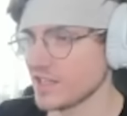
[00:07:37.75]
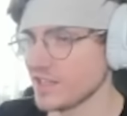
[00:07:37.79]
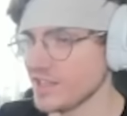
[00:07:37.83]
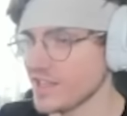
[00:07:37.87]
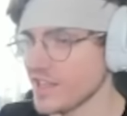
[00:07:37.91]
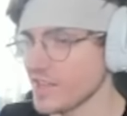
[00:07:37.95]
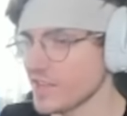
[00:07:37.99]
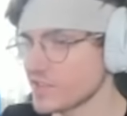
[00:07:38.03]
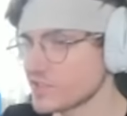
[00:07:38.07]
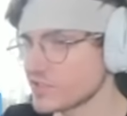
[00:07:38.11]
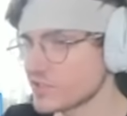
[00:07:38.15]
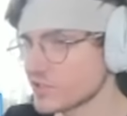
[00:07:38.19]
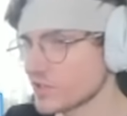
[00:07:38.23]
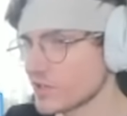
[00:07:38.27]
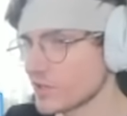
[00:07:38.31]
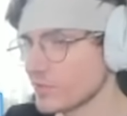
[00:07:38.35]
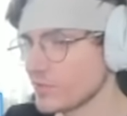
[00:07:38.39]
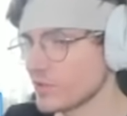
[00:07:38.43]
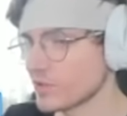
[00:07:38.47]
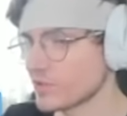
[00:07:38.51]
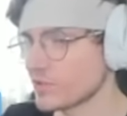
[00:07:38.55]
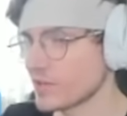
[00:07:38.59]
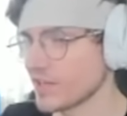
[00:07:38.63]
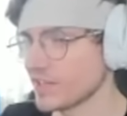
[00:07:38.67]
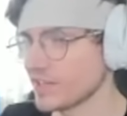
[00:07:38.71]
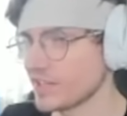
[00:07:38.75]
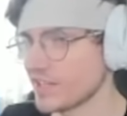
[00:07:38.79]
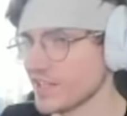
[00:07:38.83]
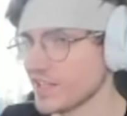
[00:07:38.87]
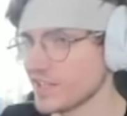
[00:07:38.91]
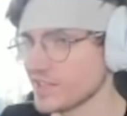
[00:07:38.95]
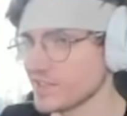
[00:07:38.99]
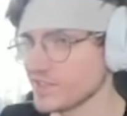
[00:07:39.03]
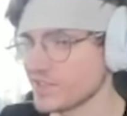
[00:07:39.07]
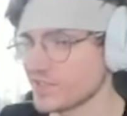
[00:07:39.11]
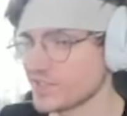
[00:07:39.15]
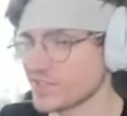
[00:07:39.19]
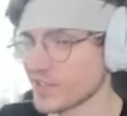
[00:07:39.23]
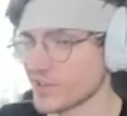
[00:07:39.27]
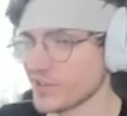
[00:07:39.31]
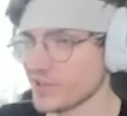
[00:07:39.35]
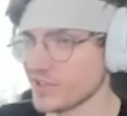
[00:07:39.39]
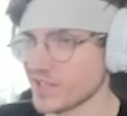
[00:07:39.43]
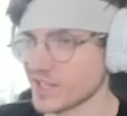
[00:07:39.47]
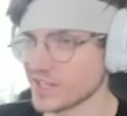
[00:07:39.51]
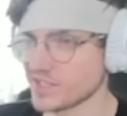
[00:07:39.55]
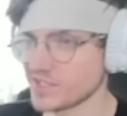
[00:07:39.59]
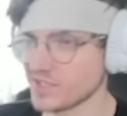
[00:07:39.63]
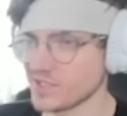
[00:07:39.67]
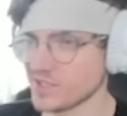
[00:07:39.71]
nie wiem co on robi dokładnie w Silent
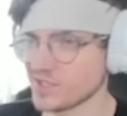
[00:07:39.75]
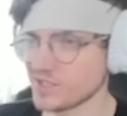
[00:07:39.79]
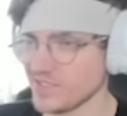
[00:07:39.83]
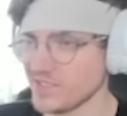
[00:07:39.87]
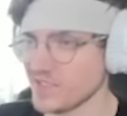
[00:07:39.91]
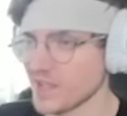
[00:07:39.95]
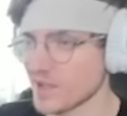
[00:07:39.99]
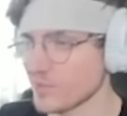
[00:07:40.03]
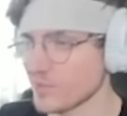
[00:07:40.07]
Industries, nie mam